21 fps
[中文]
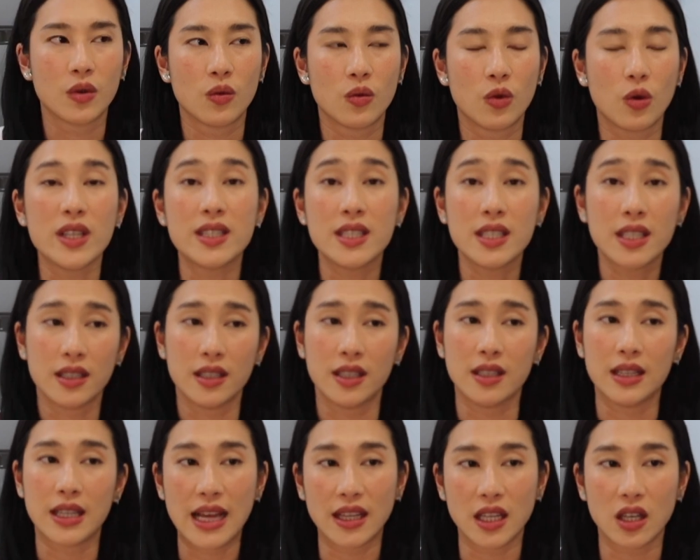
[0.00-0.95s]
我会尽可
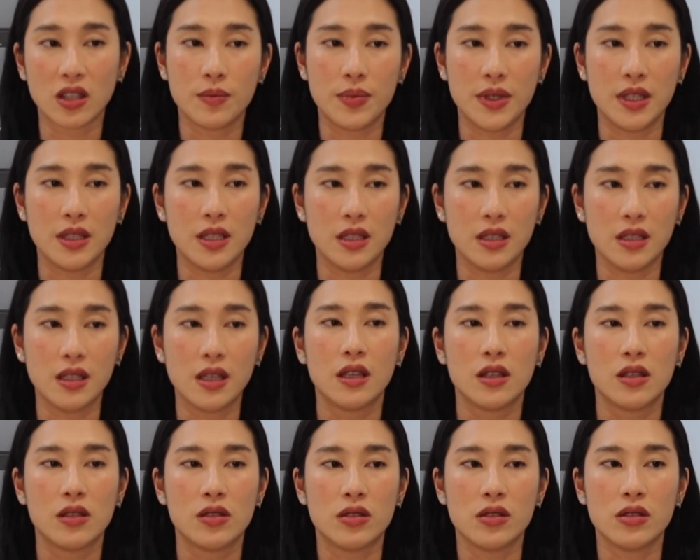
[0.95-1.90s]
能达到的比例
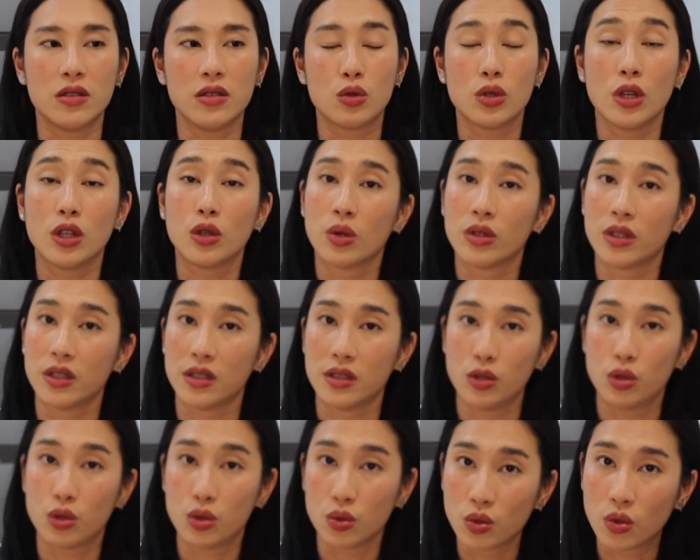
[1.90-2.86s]
是最多的是
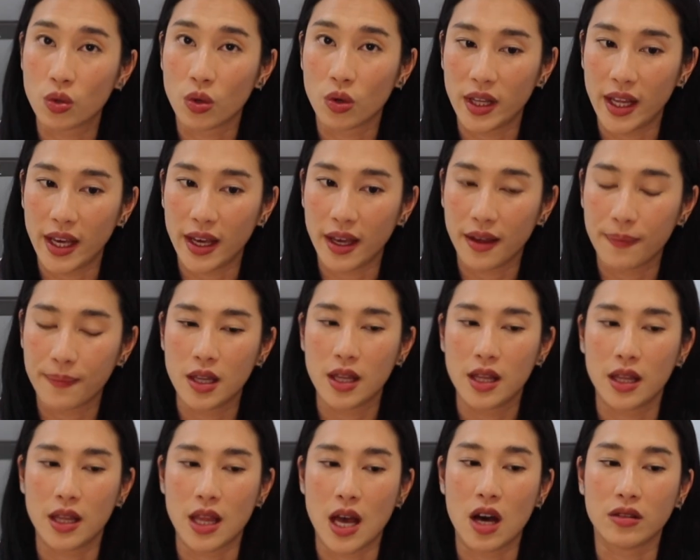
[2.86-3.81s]
蔬果类，
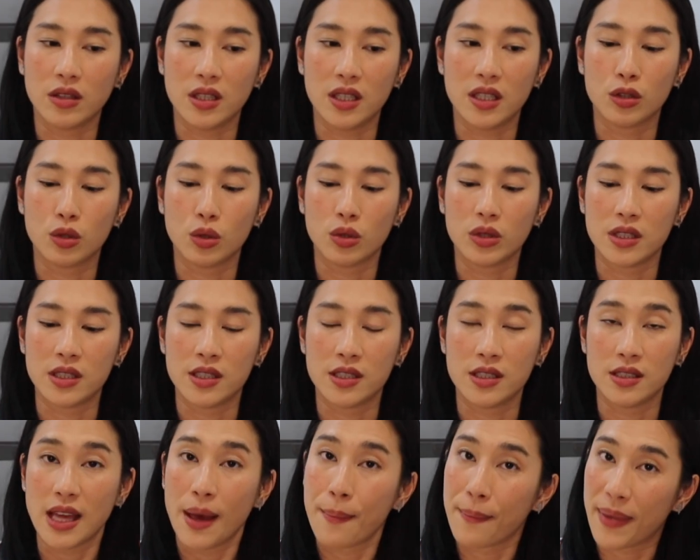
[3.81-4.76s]
然后第二多的是
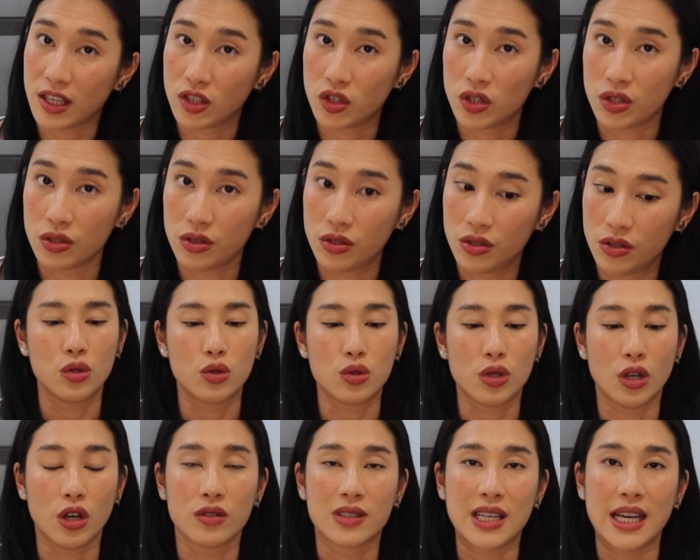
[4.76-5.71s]
蛋白质，
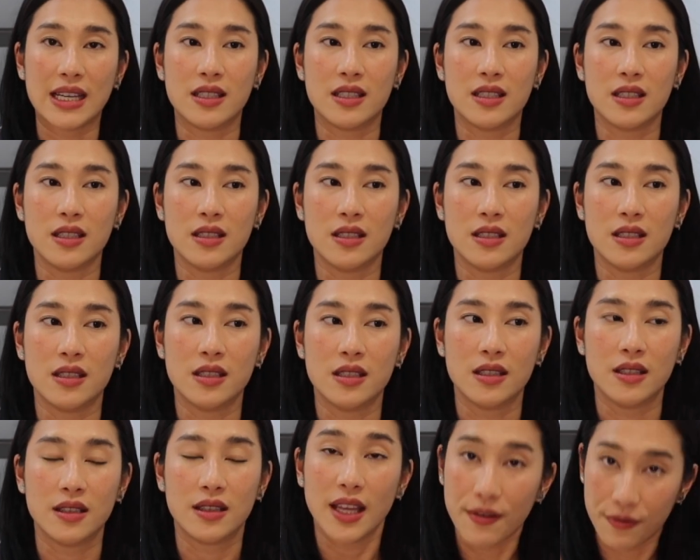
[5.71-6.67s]
最后才是
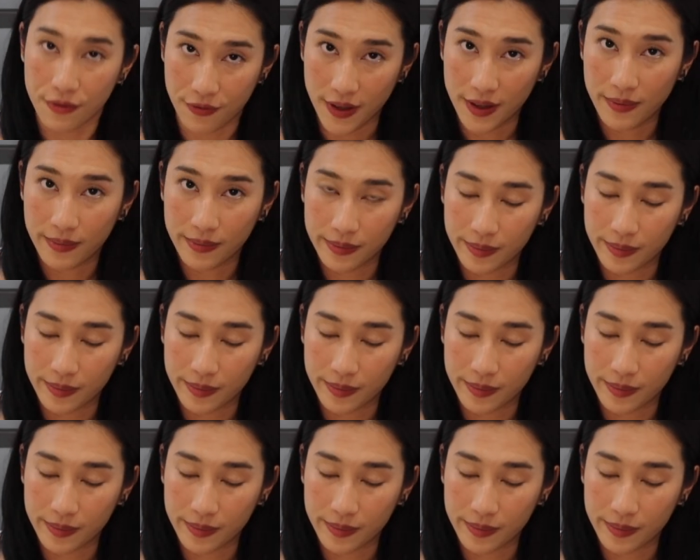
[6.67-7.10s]
淀粉。